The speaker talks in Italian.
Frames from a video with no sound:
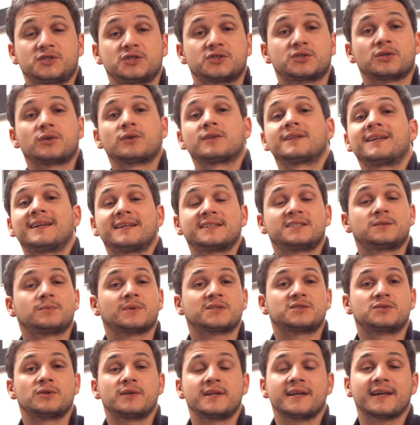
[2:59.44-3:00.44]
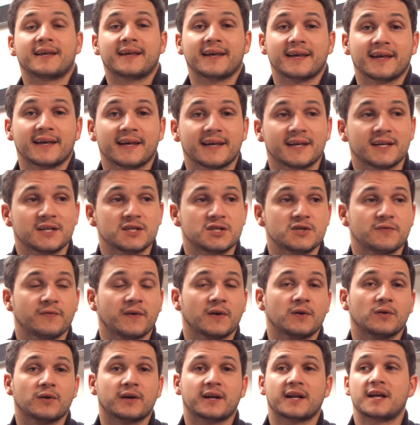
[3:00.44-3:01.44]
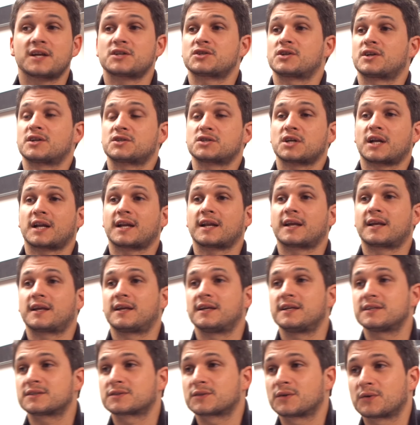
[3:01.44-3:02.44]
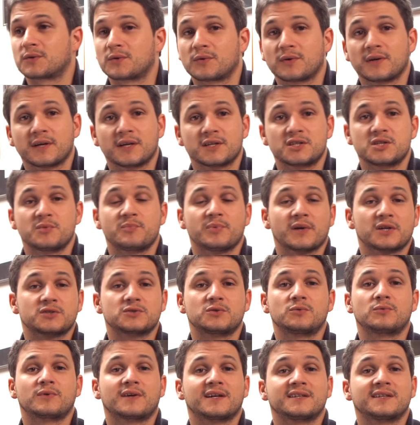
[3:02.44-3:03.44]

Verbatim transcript: Ci sono delle situazioni che ci fanno crescere, ci arricchiscono e ci piacciono un